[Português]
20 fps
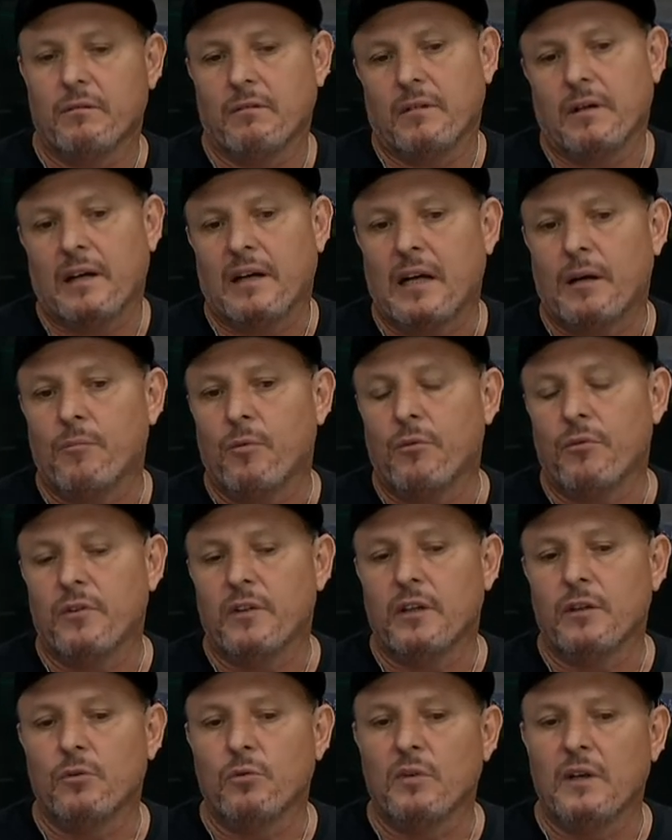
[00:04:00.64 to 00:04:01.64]
acabou
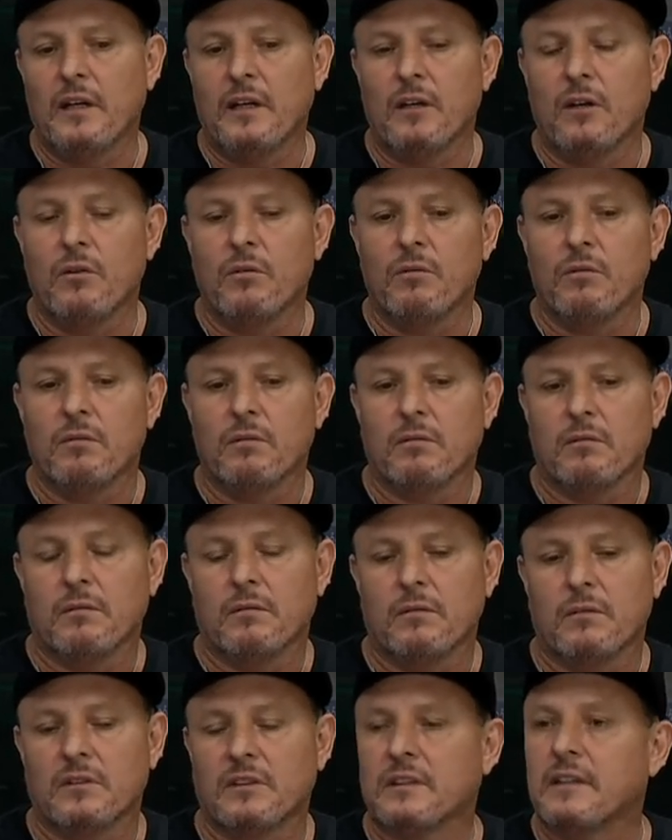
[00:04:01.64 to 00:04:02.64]
virando um leilão,
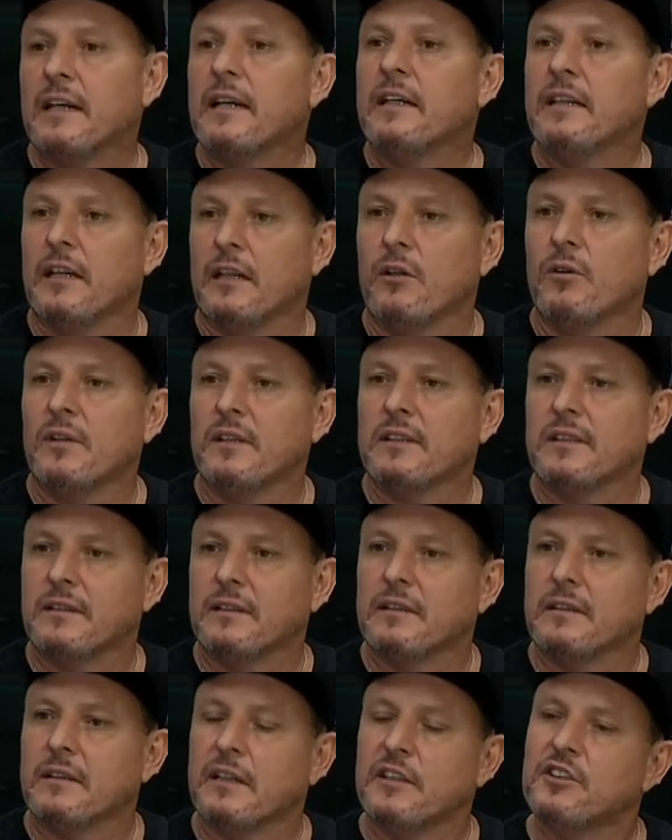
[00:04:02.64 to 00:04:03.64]
os três
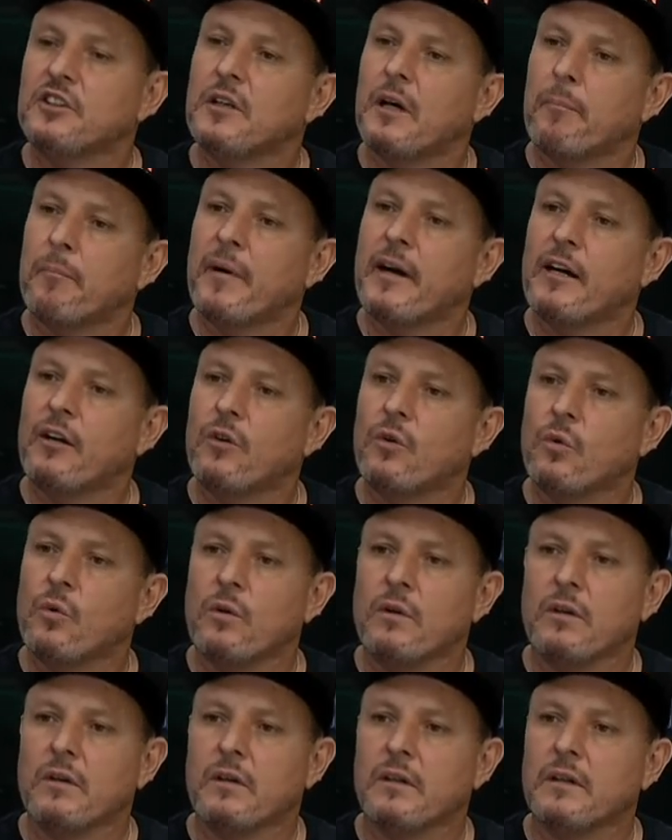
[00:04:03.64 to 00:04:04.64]
leilões, a gente
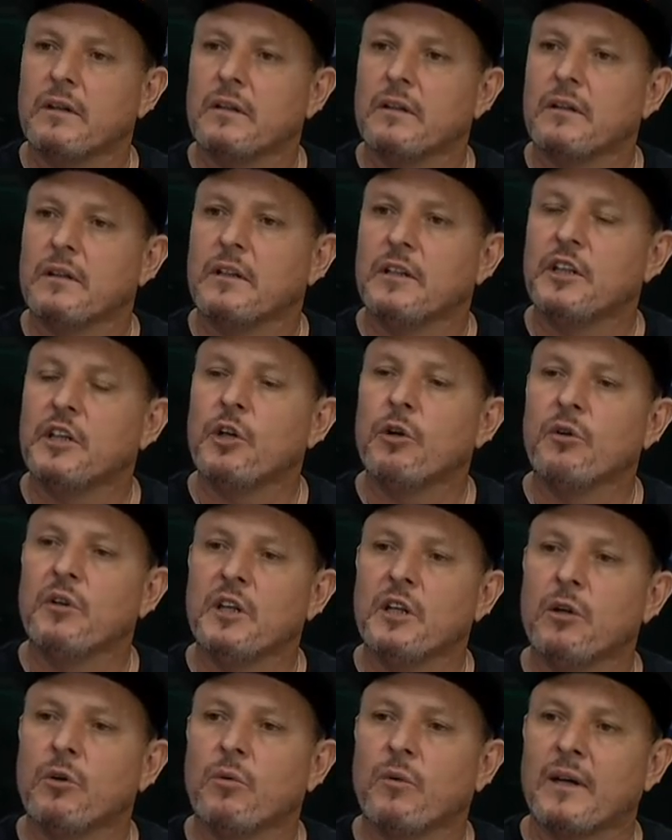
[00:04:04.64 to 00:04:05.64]
apartou, em
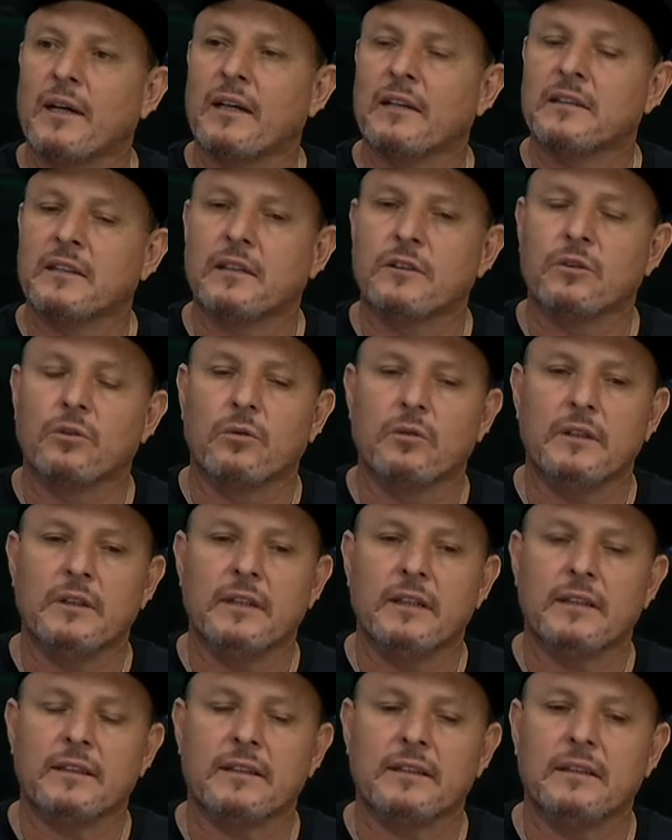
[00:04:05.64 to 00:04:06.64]
reunião com a
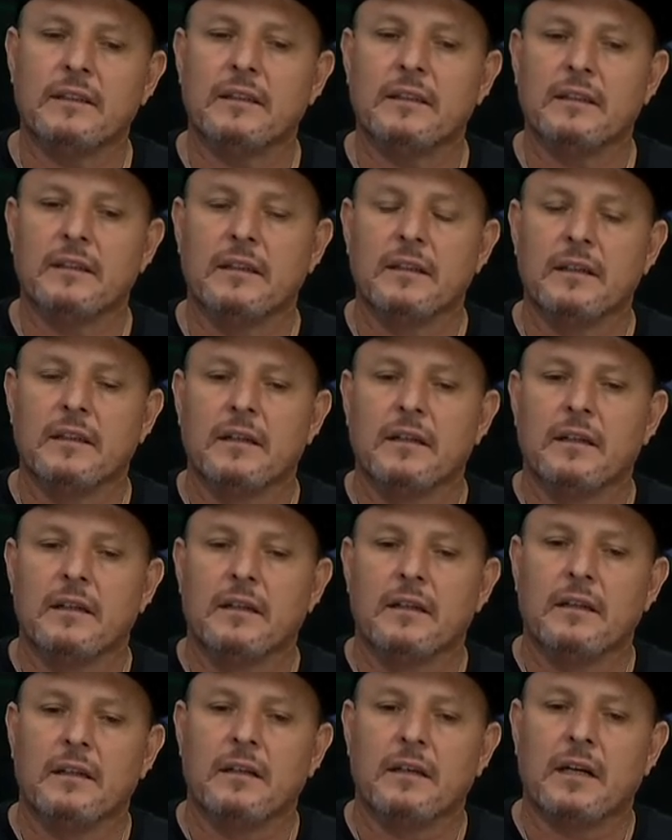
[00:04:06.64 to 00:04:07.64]
assessoria e,
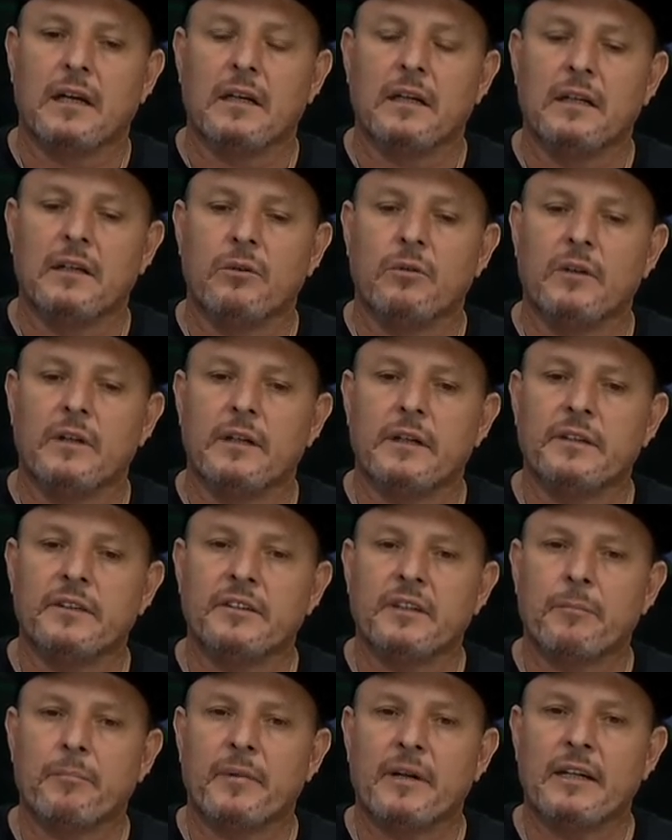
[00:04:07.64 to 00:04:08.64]
e com a leiloeira, a
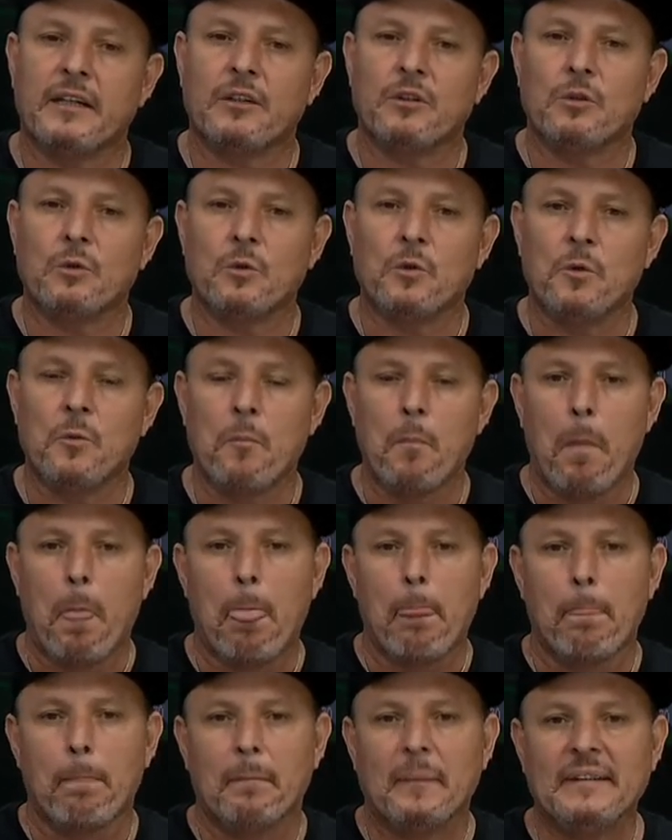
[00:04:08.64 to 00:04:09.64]
gente apartou
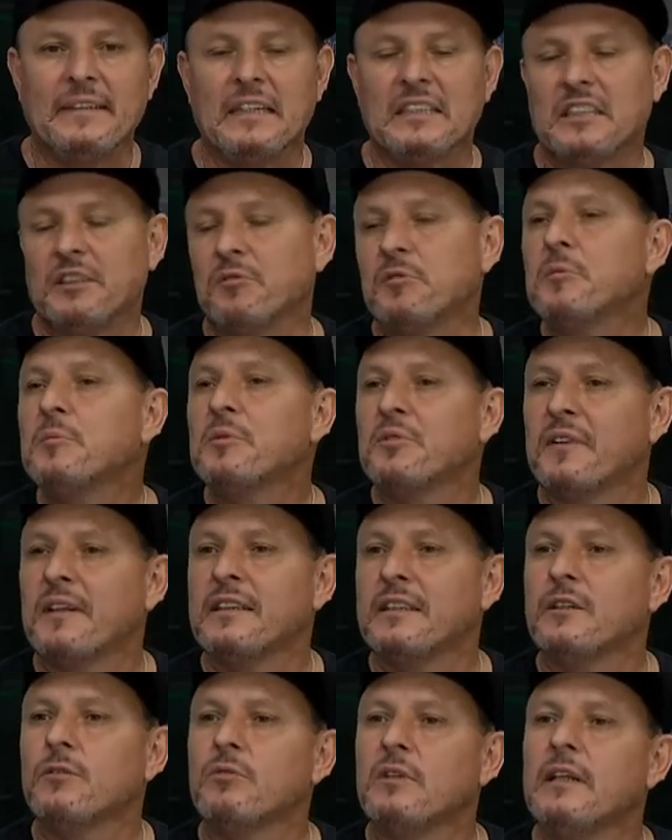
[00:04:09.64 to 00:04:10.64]
e decidimos
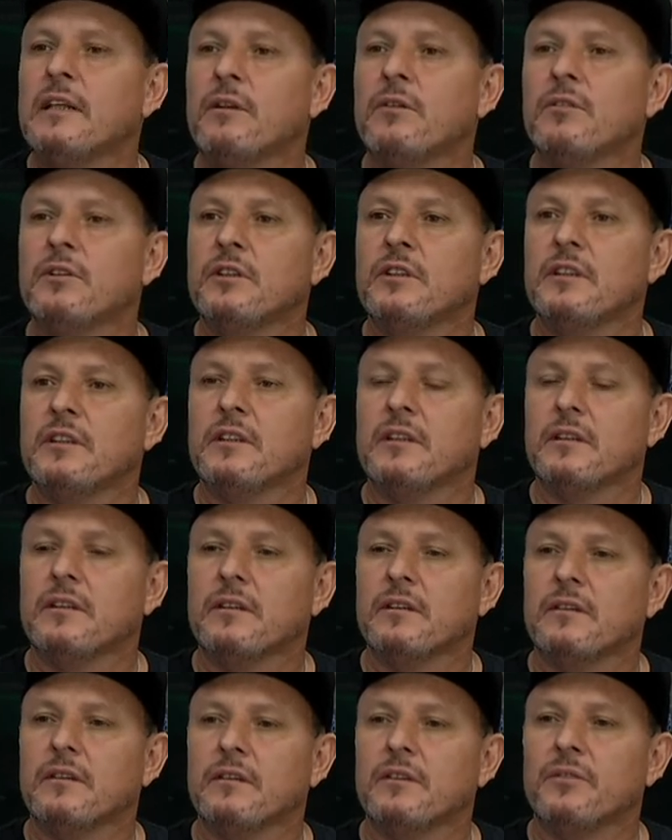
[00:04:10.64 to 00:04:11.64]
fazer um leilão de,
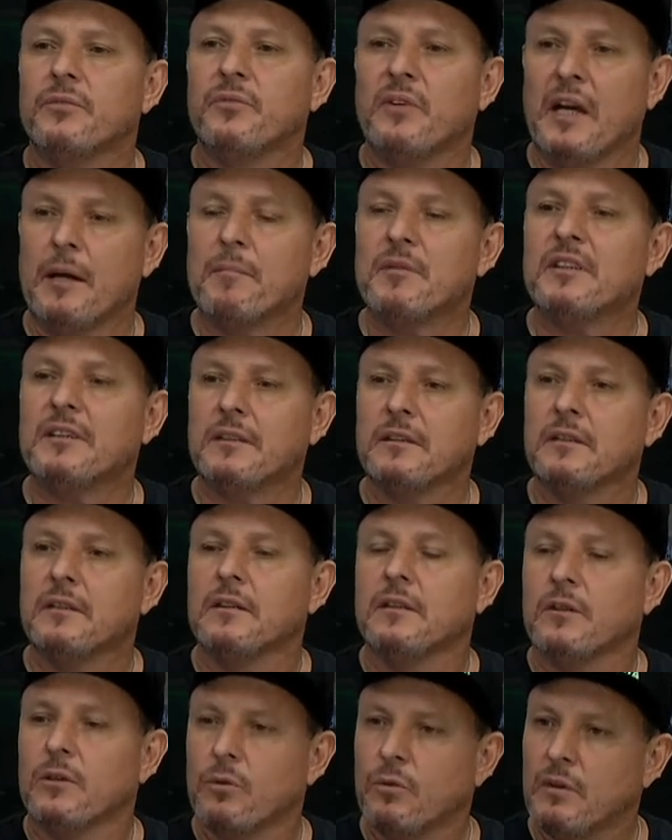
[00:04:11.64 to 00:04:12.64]
de fêmeas,
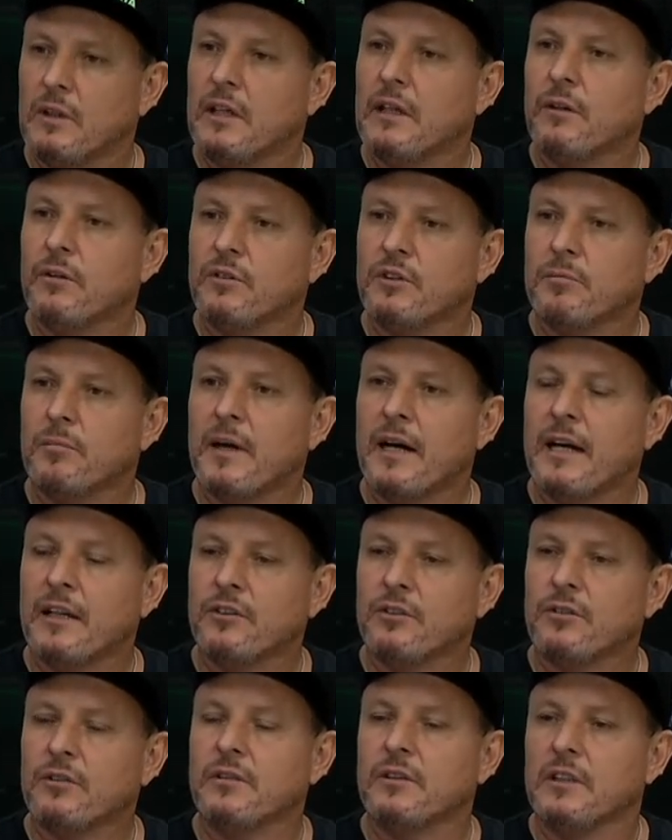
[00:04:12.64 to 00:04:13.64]
um leilão de
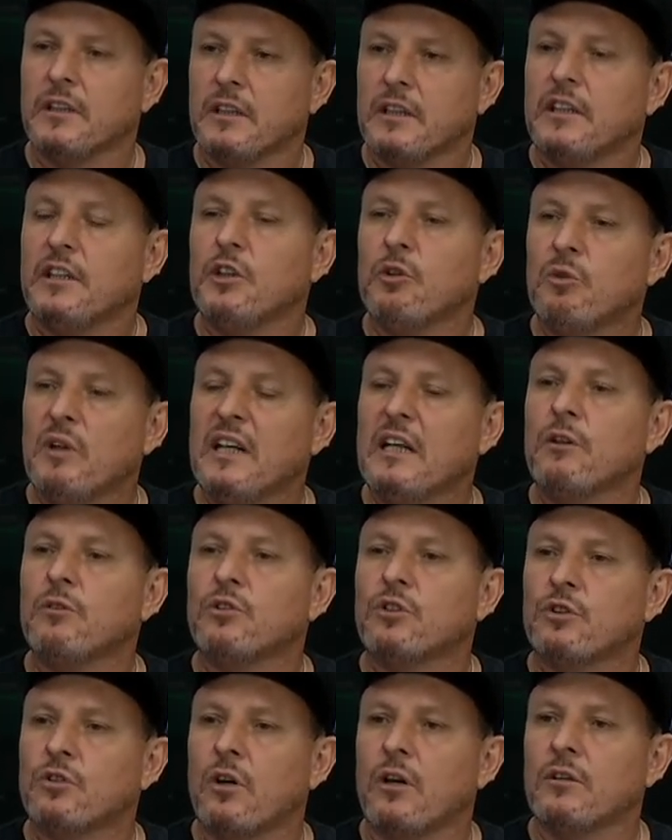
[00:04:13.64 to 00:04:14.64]
machos e um leilão
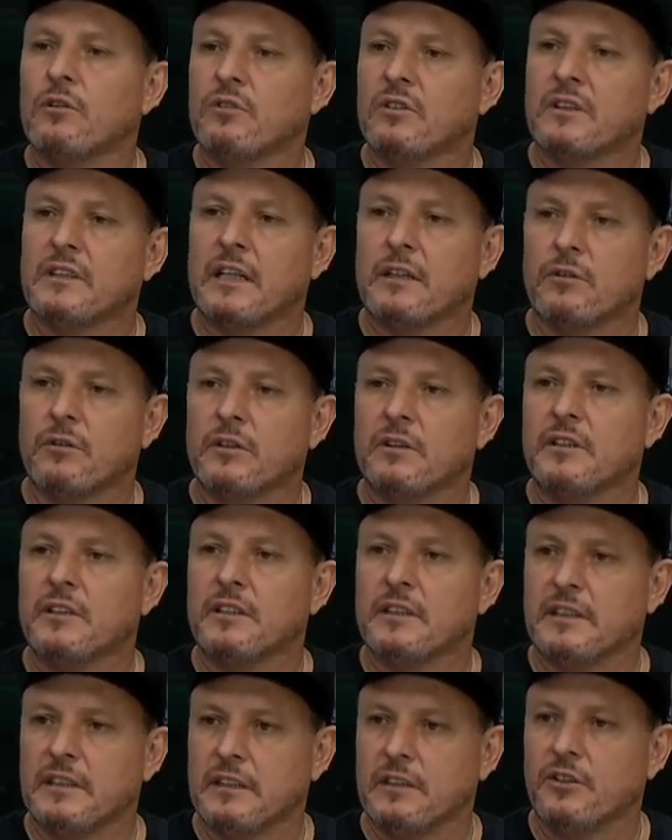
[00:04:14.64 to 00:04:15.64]
só dos criadores de
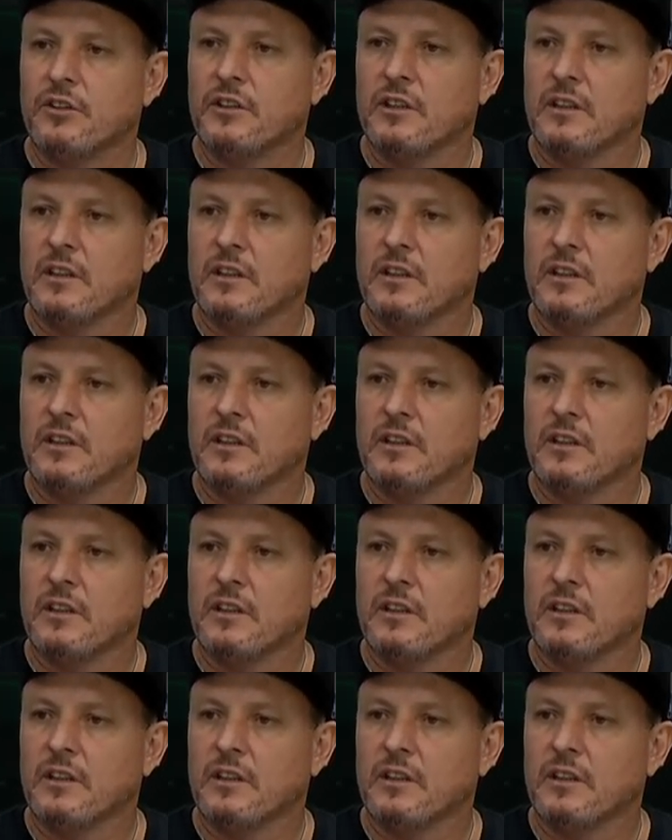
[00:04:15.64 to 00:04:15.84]
CIND.